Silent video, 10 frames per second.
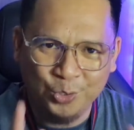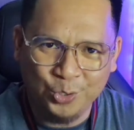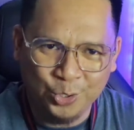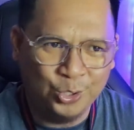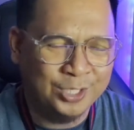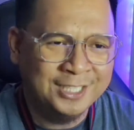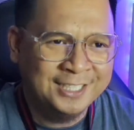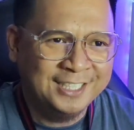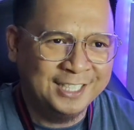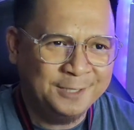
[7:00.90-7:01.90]
jongkok
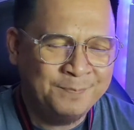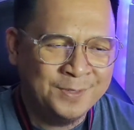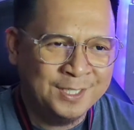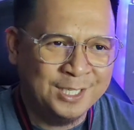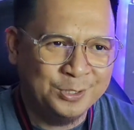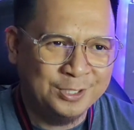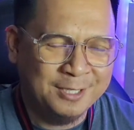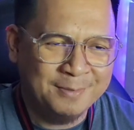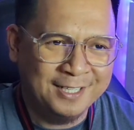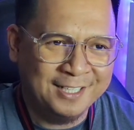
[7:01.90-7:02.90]
ya dan
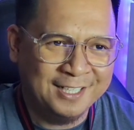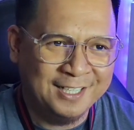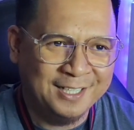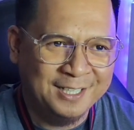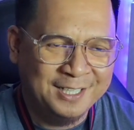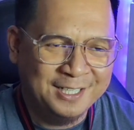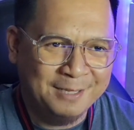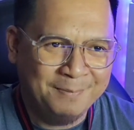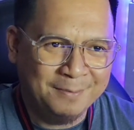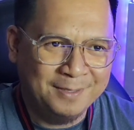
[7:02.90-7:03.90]
juga mereka
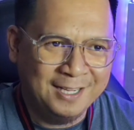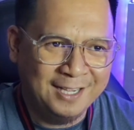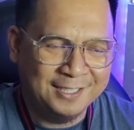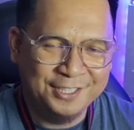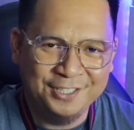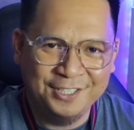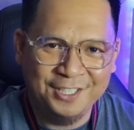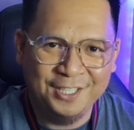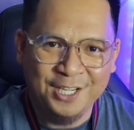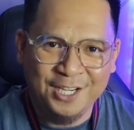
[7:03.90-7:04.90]
dapat melihat
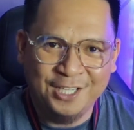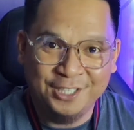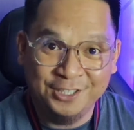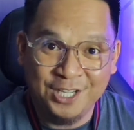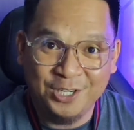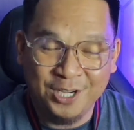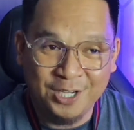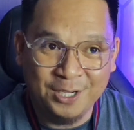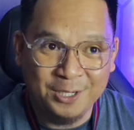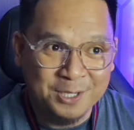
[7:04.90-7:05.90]
sisi uh, tentang
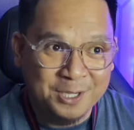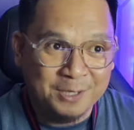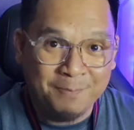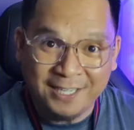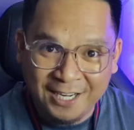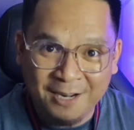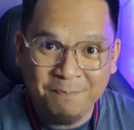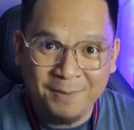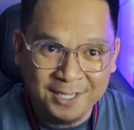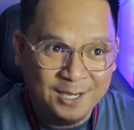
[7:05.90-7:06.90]
uh,
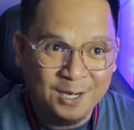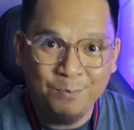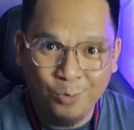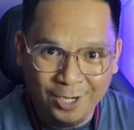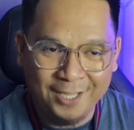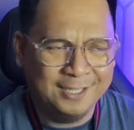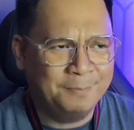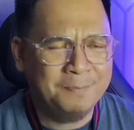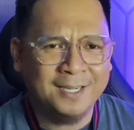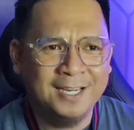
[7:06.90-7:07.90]
panggilan-panggilan boleh.
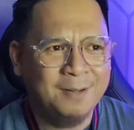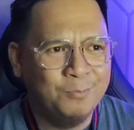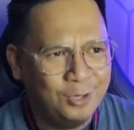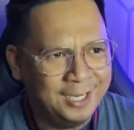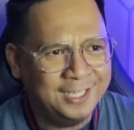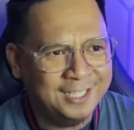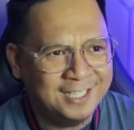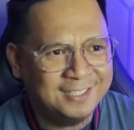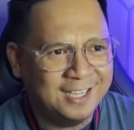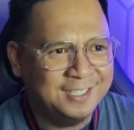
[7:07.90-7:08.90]
Tapi panggilan boleh ini
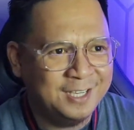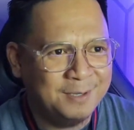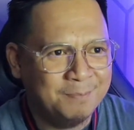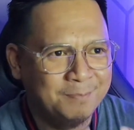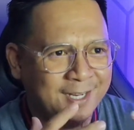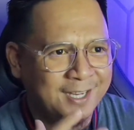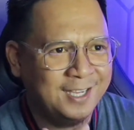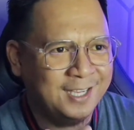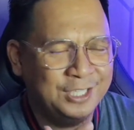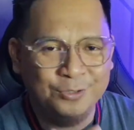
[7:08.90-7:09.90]
guys hanya
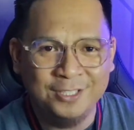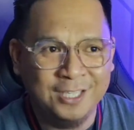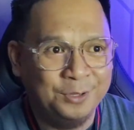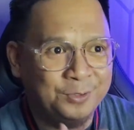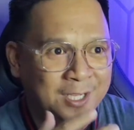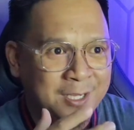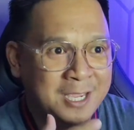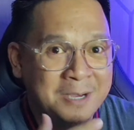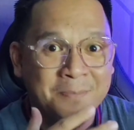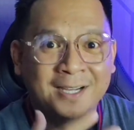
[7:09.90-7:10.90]
mereka Indonesia itu yang
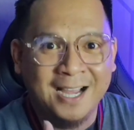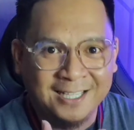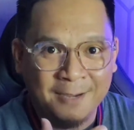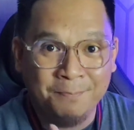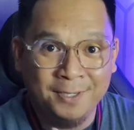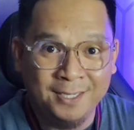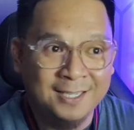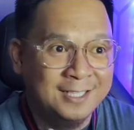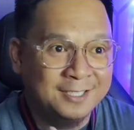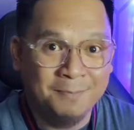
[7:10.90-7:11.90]

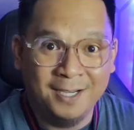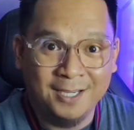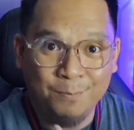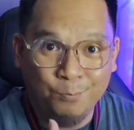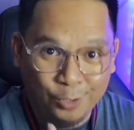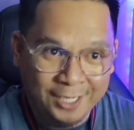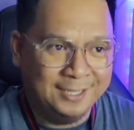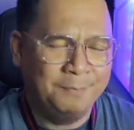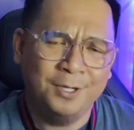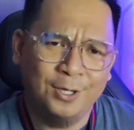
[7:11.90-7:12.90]
menganggapi sebagai boleh.
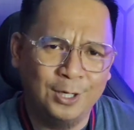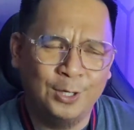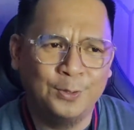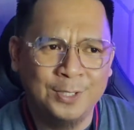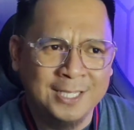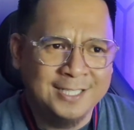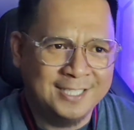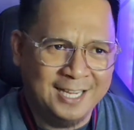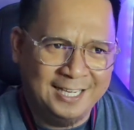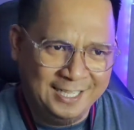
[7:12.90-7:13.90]
Tapi kalau
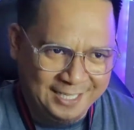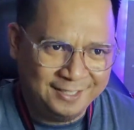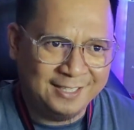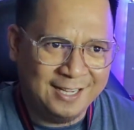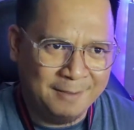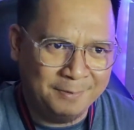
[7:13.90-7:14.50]
saya lihat